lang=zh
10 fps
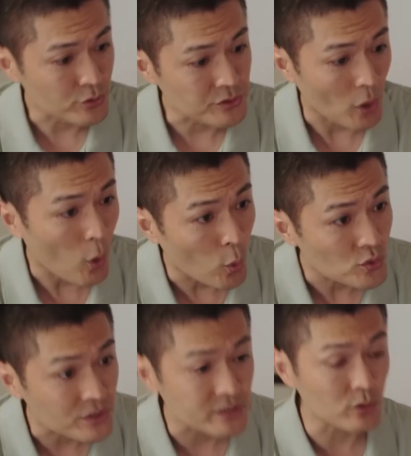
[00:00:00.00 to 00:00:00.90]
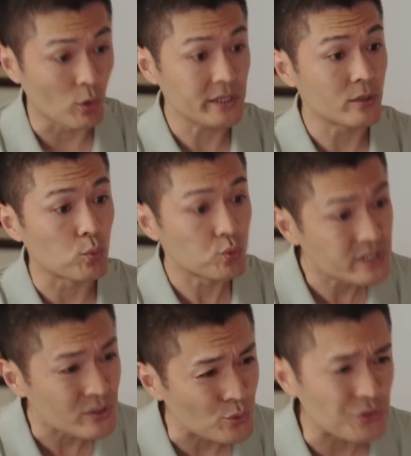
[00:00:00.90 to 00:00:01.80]
是去找宏升集团也
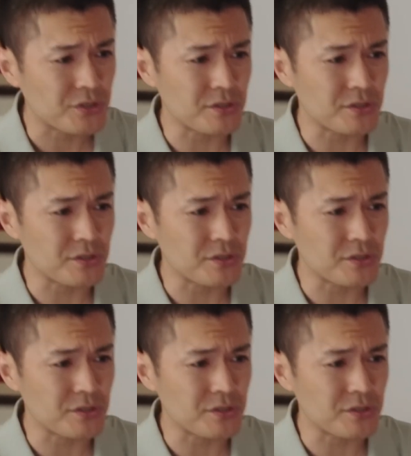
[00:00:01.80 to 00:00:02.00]
无济于